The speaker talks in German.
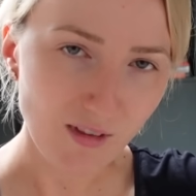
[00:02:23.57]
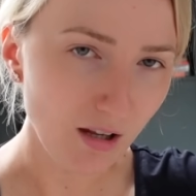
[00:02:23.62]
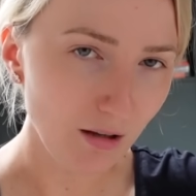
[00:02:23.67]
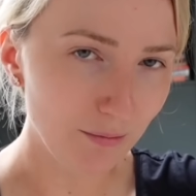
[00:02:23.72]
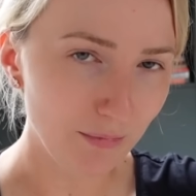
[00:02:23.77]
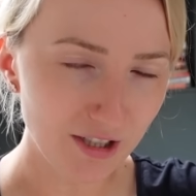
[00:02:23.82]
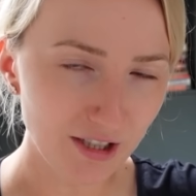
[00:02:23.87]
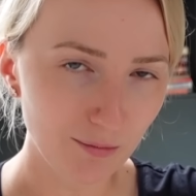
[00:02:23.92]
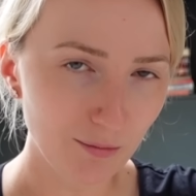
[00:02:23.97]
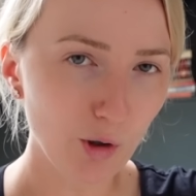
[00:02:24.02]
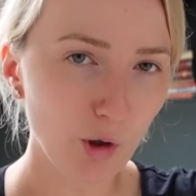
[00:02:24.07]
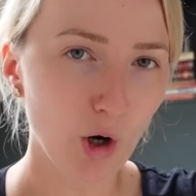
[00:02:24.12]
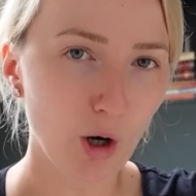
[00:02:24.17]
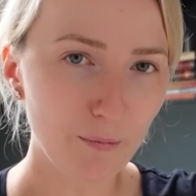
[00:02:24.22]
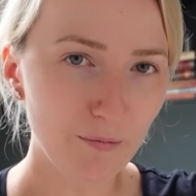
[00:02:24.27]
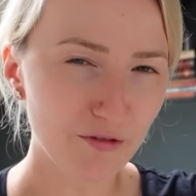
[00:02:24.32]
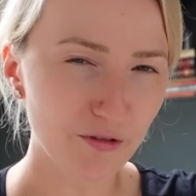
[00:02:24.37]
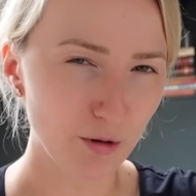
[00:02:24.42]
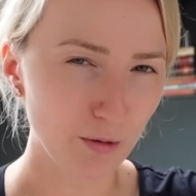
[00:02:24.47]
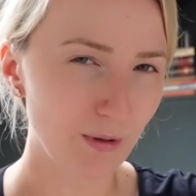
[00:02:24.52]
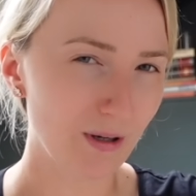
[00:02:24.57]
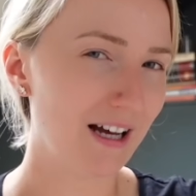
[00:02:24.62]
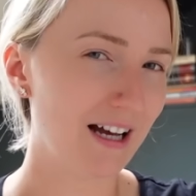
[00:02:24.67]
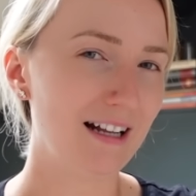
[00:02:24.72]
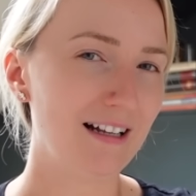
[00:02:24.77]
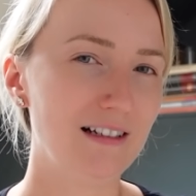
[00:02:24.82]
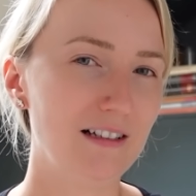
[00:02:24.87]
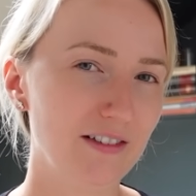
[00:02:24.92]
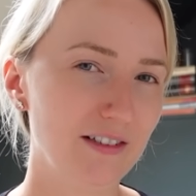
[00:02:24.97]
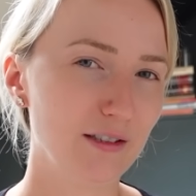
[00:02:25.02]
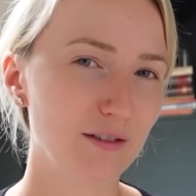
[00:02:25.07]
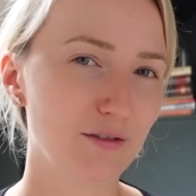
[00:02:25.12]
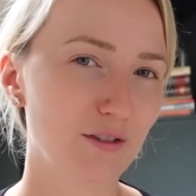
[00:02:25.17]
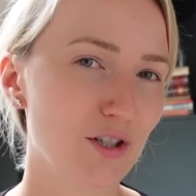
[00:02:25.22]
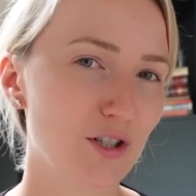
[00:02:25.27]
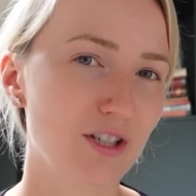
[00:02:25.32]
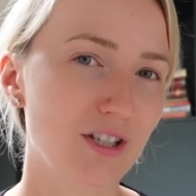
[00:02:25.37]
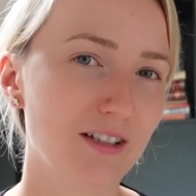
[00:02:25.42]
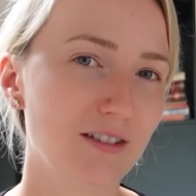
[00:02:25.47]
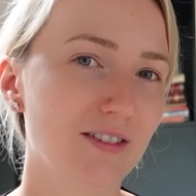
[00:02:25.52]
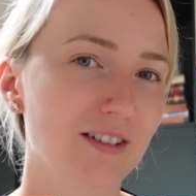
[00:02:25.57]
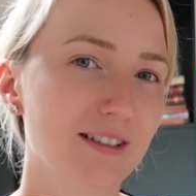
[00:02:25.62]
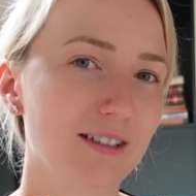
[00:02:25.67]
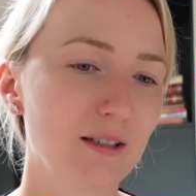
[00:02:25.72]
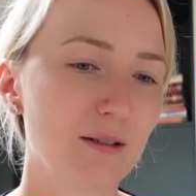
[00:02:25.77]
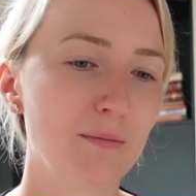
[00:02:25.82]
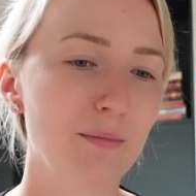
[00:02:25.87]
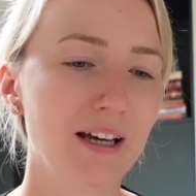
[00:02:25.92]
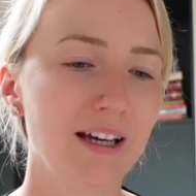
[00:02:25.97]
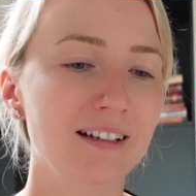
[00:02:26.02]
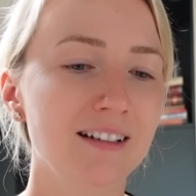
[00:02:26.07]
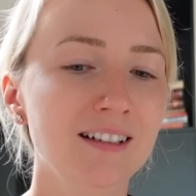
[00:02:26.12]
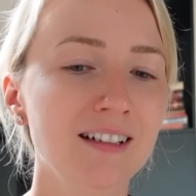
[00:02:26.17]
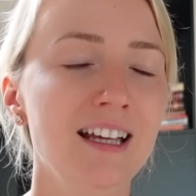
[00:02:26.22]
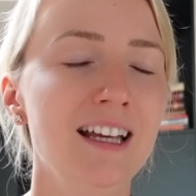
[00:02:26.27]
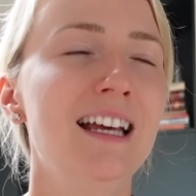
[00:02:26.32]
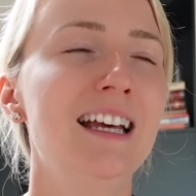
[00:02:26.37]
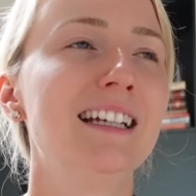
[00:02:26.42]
mit dem Kopf überall, wenn ihr versteht, was ich meine.